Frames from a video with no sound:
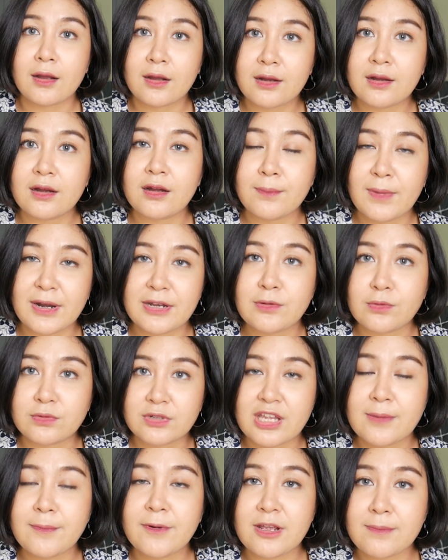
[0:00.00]
คือมันอยู่
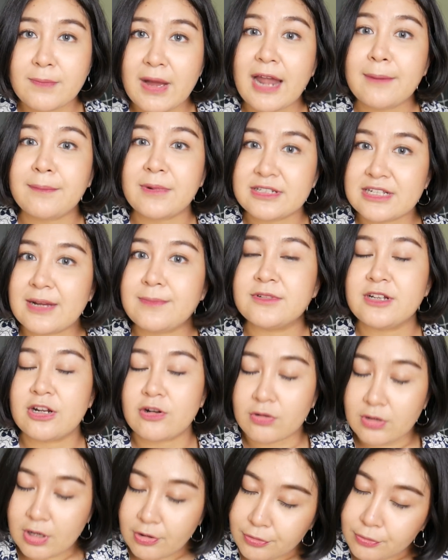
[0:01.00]
ที่ปริมาณประจำเดือน
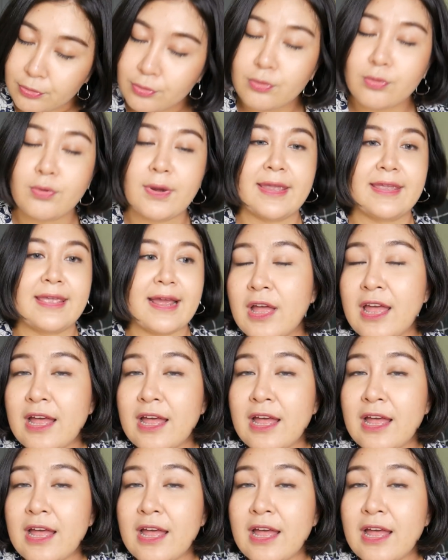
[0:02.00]
ของเราด้วย